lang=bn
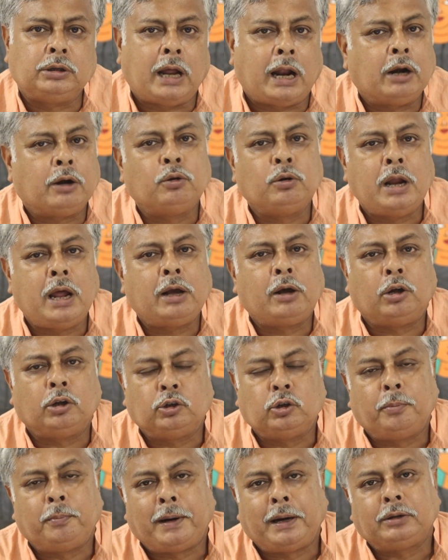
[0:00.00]
ধারণাগত
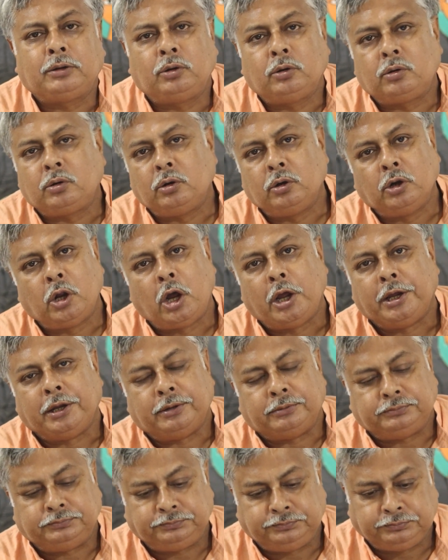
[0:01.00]
পার্থক্য নয়
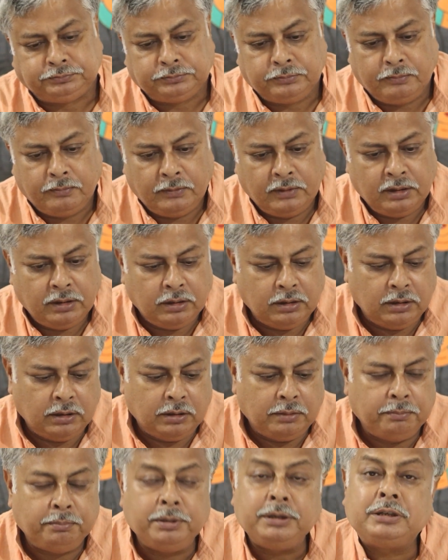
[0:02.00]

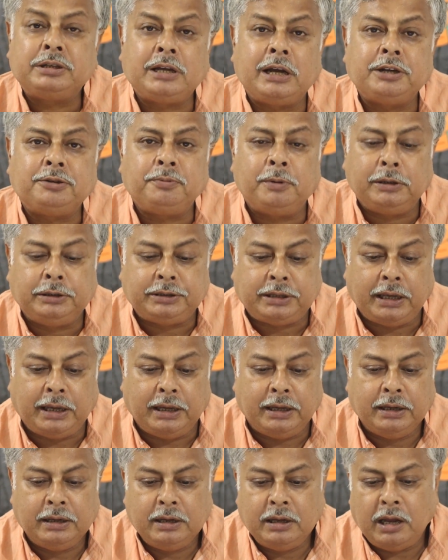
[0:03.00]
বিশ্বাস বলতে
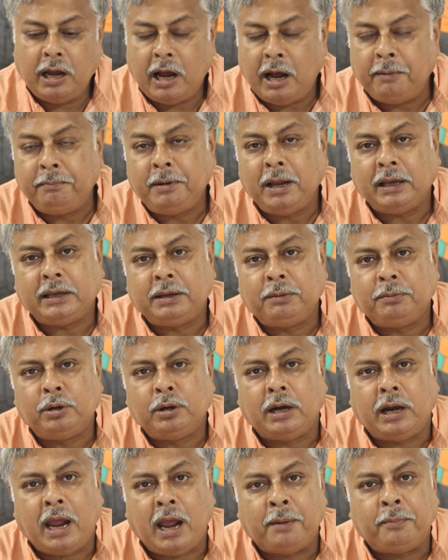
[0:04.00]
আমরা কেবল
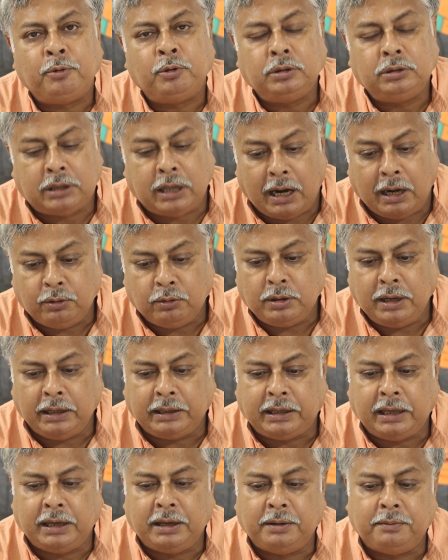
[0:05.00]
এমন
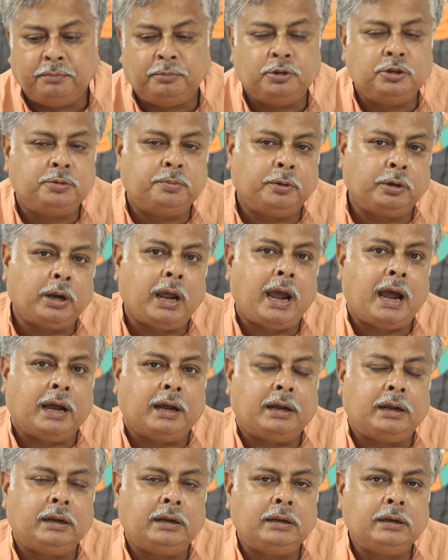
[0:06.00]
ধারণাকে বুঝব না
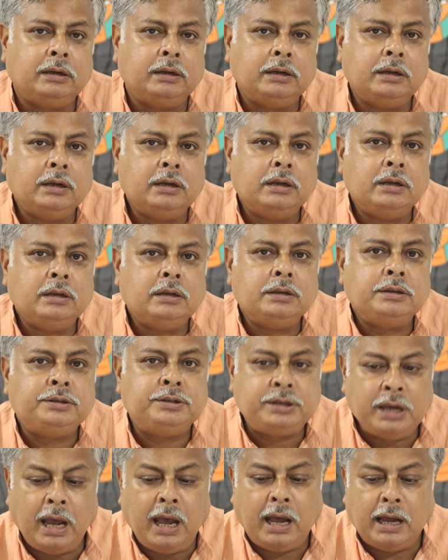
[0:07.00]

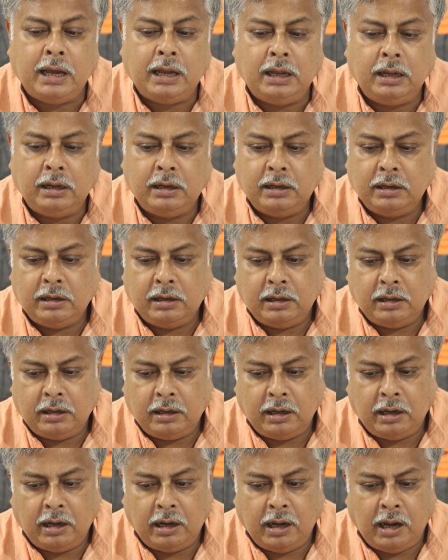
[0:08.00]
যা
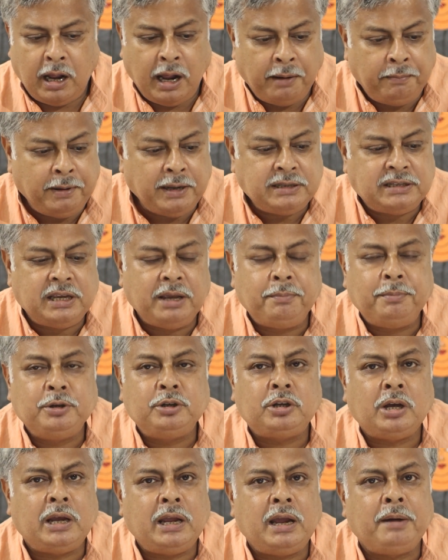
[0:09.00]
আমরা যে
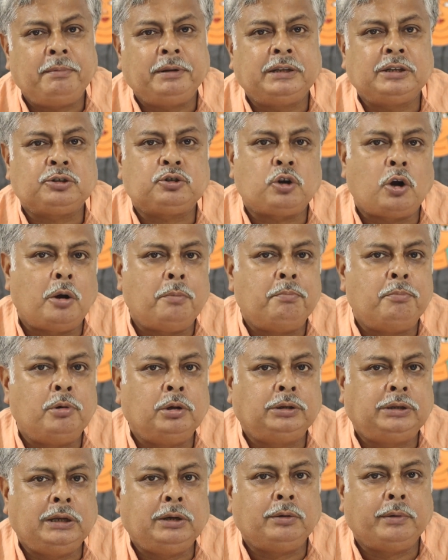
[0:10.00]
বিষয়ে আমাদের
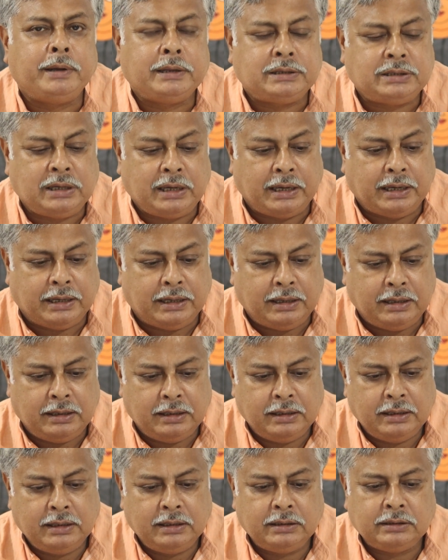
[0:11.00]
সম্মতি রয়েছে
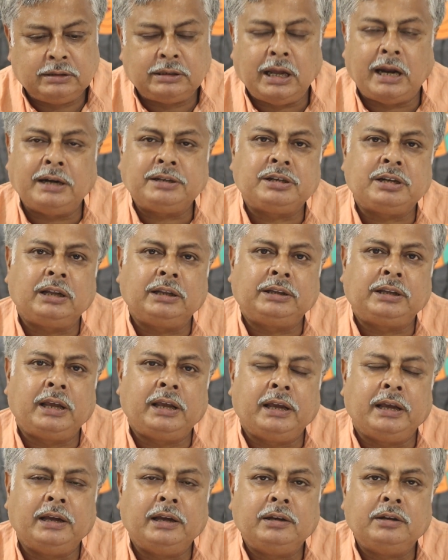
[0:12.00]
তার সাথে
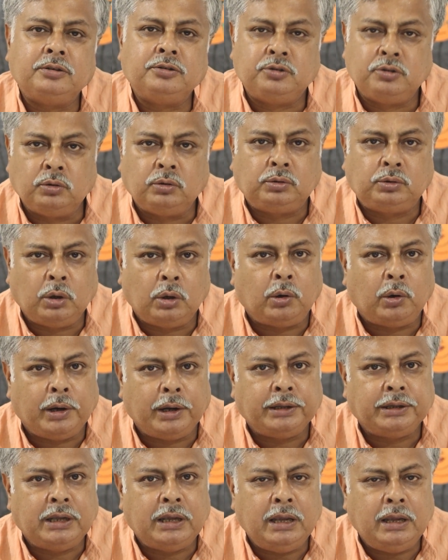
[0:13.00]
যুক্ত করে
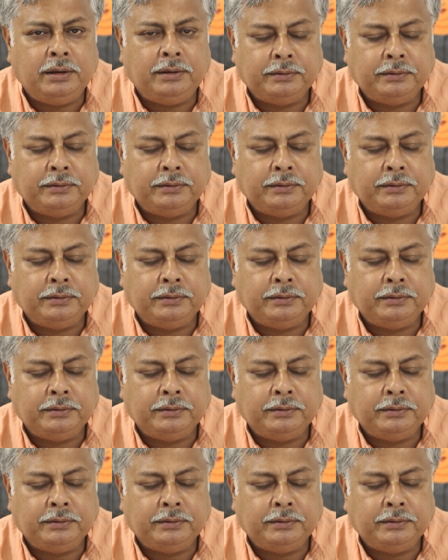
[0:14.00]
দিই